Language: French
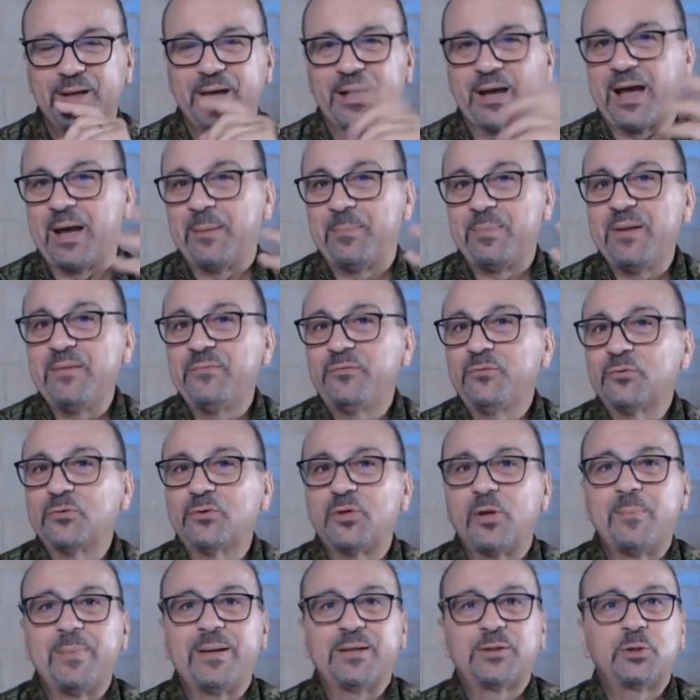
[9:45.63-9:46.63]
Rappelez-vous,
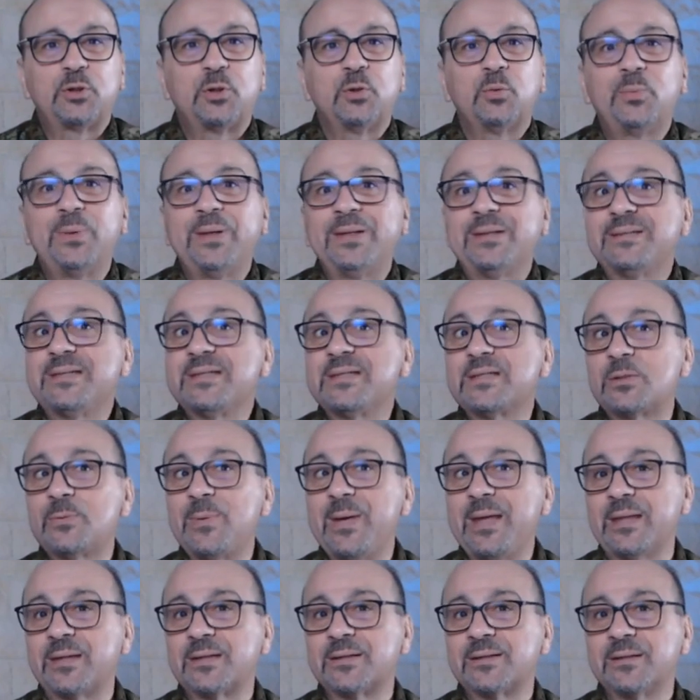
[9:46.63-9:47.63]
dans Matthieu 8,
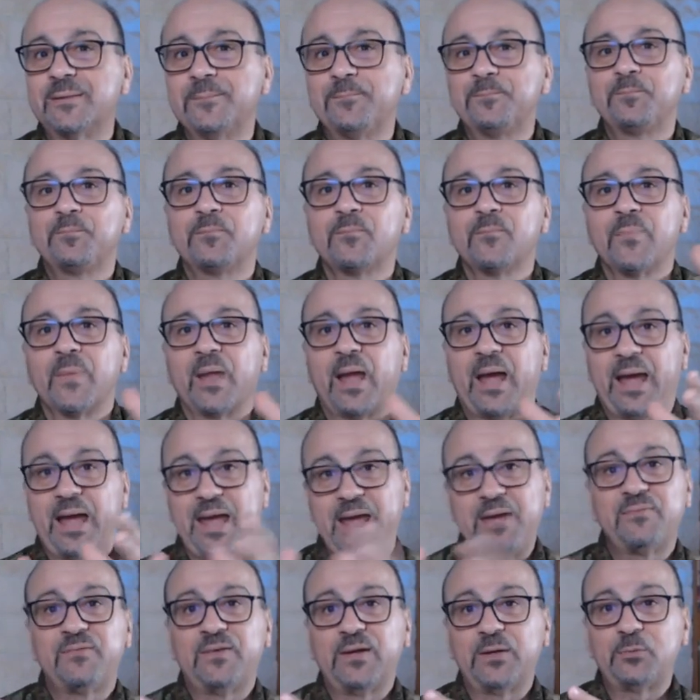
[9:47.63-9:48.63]
18
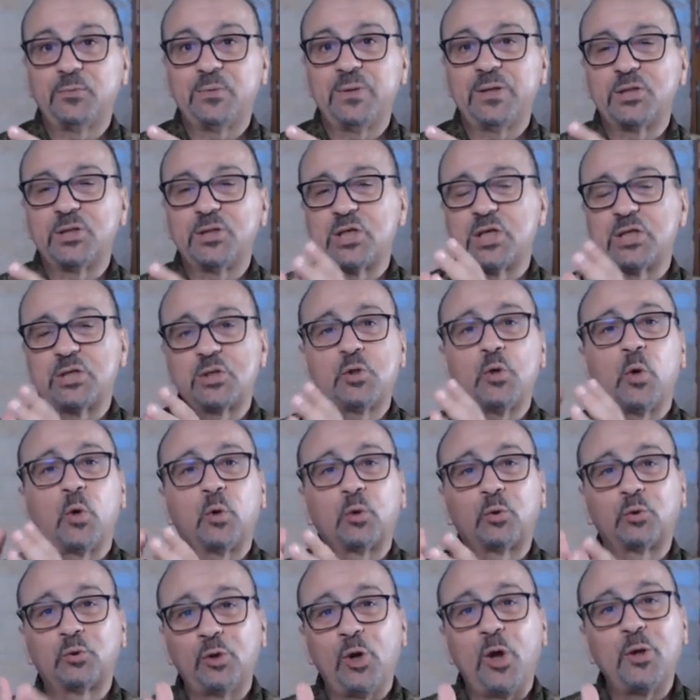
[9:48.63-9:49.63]
et 28, Jésus
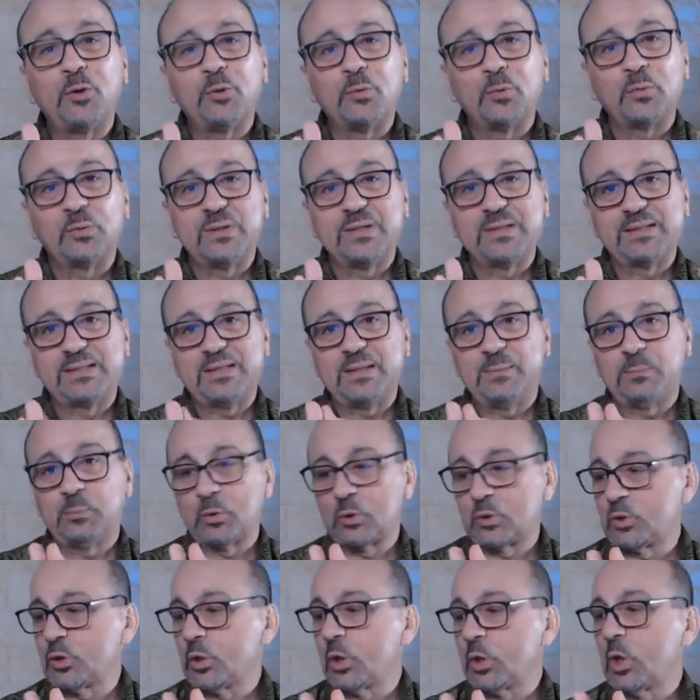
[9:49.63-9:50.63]
ordonne aux disciples de
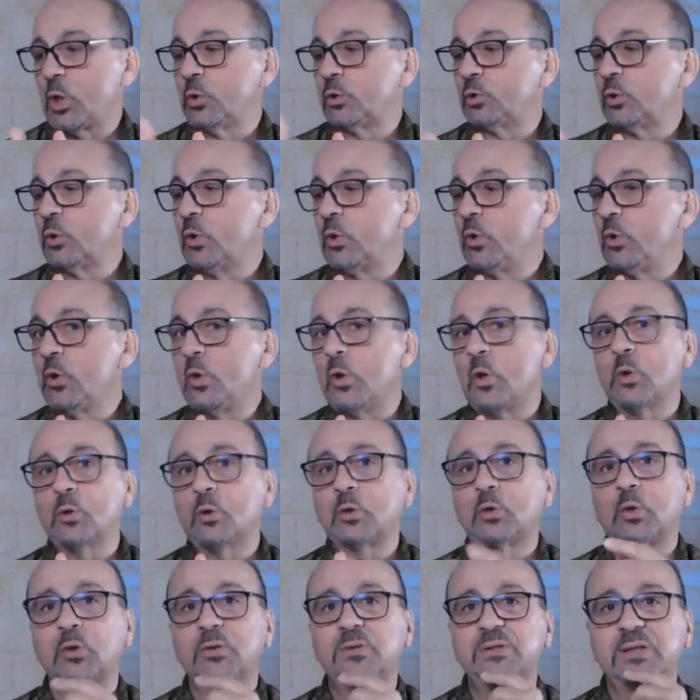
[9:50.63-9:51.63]
se rendre de
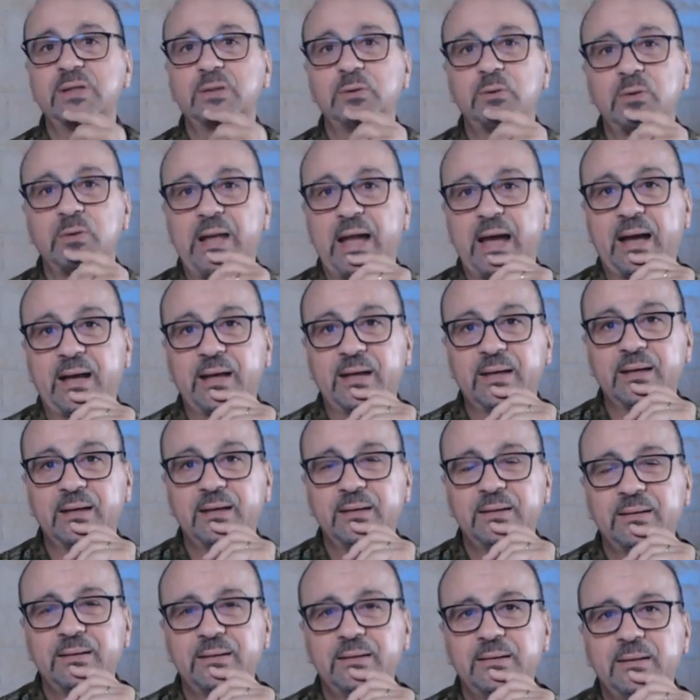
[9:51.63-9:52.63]
l'autre côté du lac.
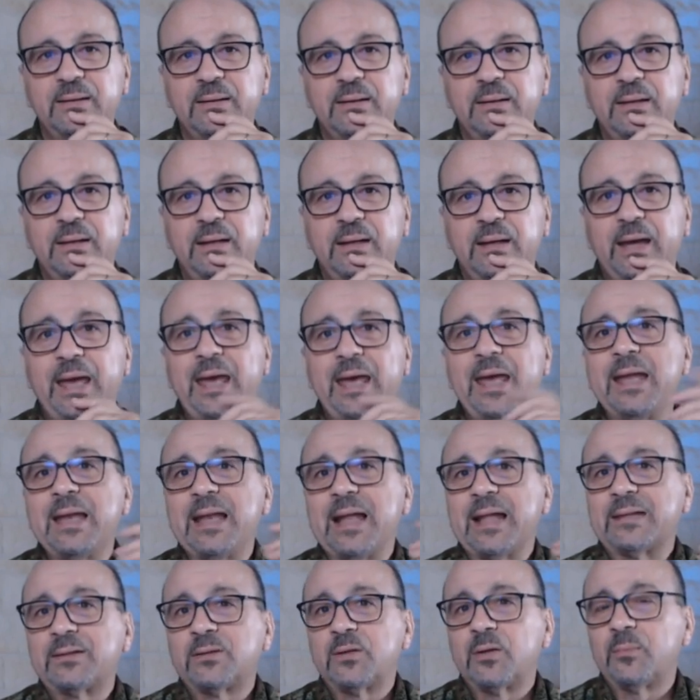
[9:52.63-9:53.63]
Et
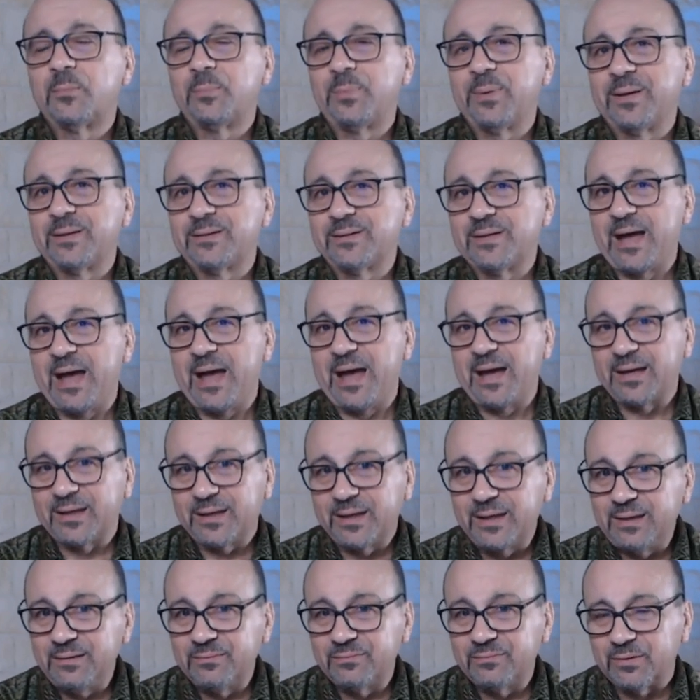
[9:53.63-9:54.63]
la tempête
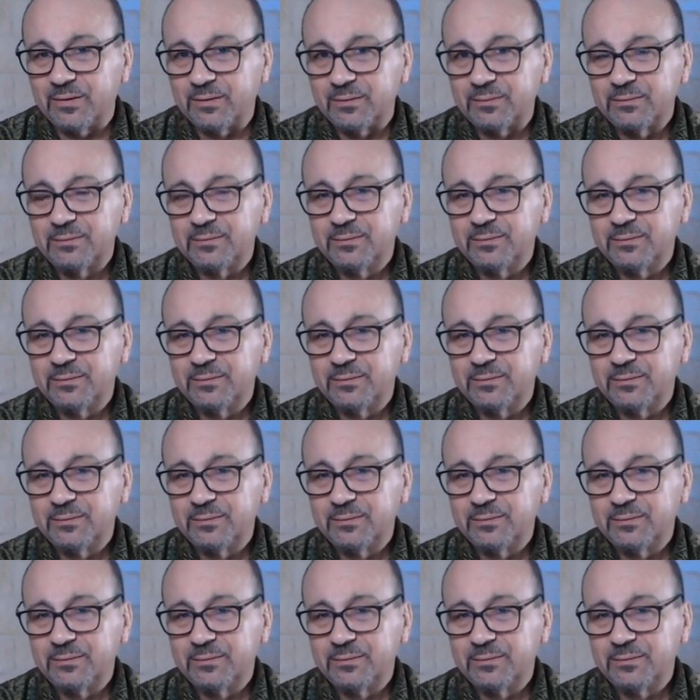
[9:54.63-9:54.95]
arrive.